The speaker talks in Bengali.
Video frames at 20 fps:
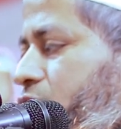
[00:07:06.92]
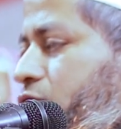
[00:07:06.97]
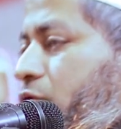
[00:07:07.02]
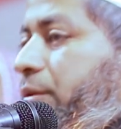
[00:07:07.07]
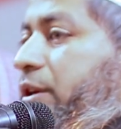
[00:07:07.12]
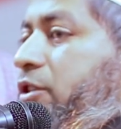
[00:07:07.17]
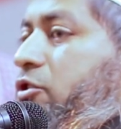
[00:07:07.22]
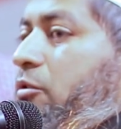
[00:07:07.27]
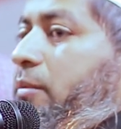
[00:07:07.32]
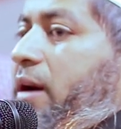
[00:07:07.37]

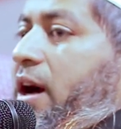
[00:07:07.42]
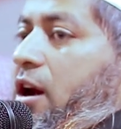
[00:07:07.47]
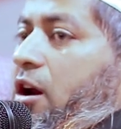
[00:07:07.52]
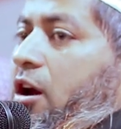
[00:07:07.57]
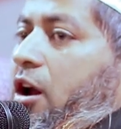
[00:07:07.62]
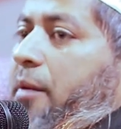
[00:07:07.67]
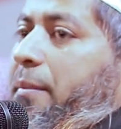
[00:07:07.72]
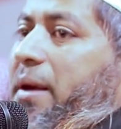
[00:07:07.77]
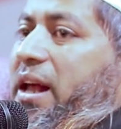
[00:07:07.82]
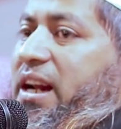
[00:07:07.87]
তুমি তোমার
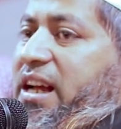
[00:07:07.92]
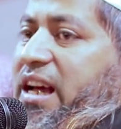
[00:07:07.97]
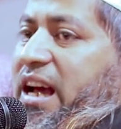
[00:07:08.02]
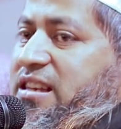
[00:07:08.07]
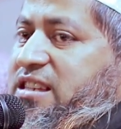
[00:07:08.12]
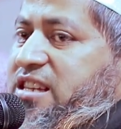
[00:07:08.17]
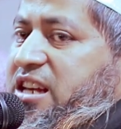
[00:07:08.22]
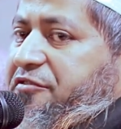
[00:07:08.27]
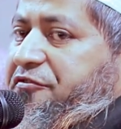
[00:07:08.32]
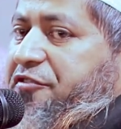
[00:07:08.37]
রবের
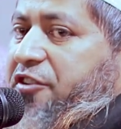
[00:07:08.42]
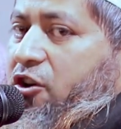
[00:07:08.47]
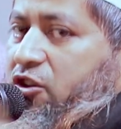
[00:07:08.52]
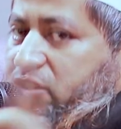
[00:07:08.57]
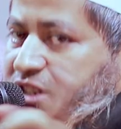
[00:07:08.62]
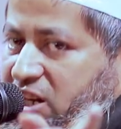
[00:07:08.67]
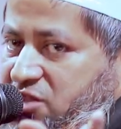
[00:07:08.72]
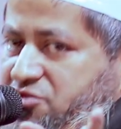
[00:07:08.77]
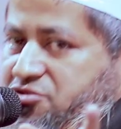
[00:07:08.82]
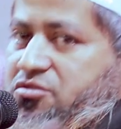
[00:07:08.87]
কাছে
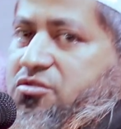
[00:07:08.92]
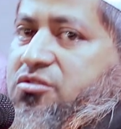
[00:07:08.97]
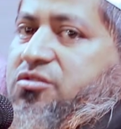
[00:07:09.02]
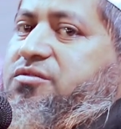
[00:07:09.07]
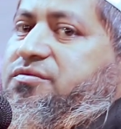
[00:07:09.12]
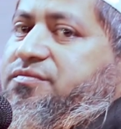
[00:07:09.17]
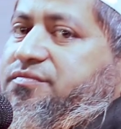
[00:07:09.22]
ফেরত আসো